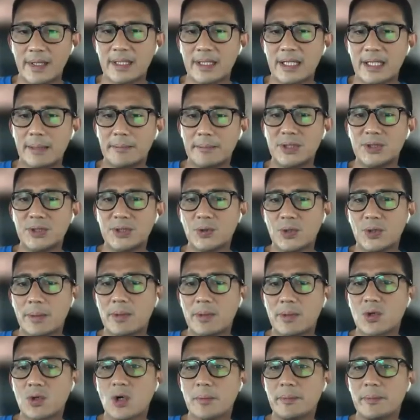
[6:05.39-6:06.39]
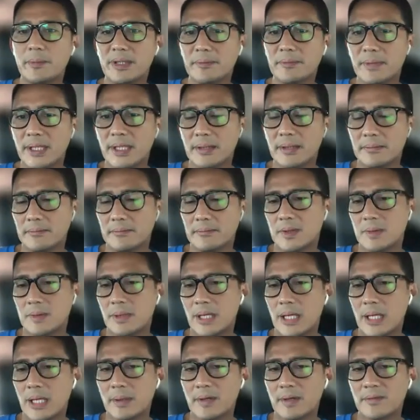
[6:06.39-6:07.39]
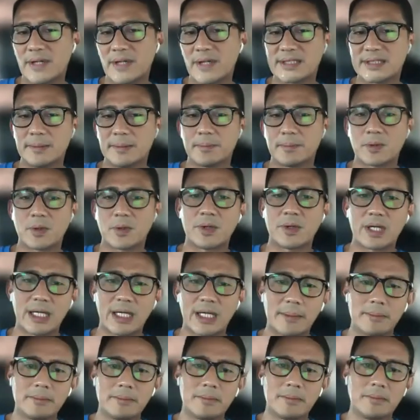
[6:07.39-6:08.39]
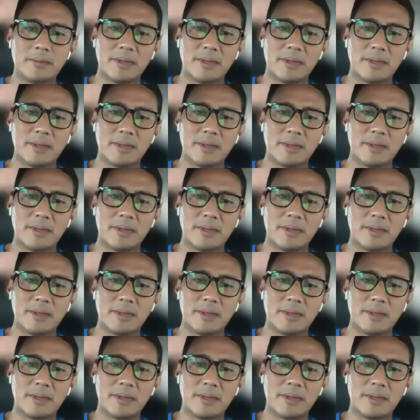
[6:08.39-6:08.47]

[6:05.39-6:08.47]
Kami juga berkomitmen beberapa fleksi program